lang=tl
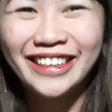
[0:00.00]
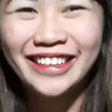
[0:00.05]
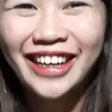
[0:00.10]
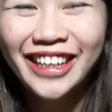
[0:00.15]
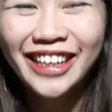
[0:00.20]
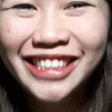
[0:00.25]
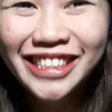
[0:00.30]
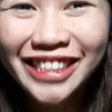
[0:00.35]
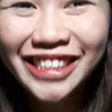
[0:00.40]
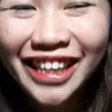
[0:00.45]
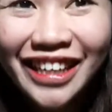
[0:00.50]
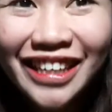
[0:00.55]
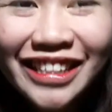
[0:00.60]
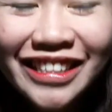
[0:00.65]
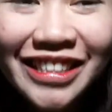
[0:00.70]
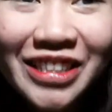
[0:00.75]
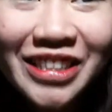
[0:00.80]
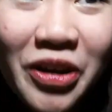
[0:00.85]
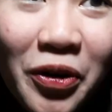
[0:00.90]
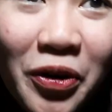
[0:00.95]
keep in touch.
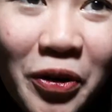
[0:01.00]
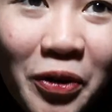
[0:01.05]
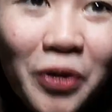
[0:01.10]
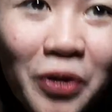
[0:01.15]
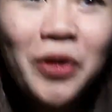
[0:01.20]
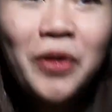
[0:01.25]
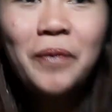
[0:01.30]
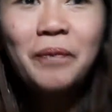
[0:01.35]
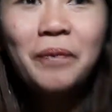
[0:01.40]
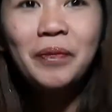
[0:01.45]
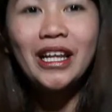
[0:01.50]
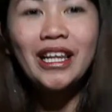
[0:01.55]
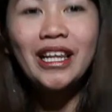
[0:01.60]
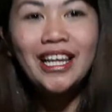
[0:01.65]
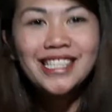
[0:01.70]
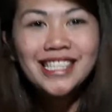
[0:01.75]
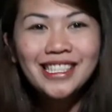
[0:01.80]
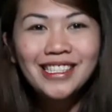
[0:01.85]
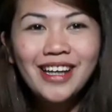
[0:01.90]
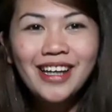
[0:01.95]
So,
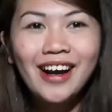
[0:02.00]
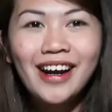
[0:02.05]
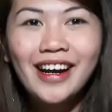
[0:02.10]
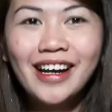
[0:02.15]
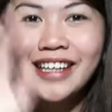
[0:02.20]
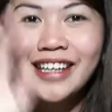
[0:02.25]
let's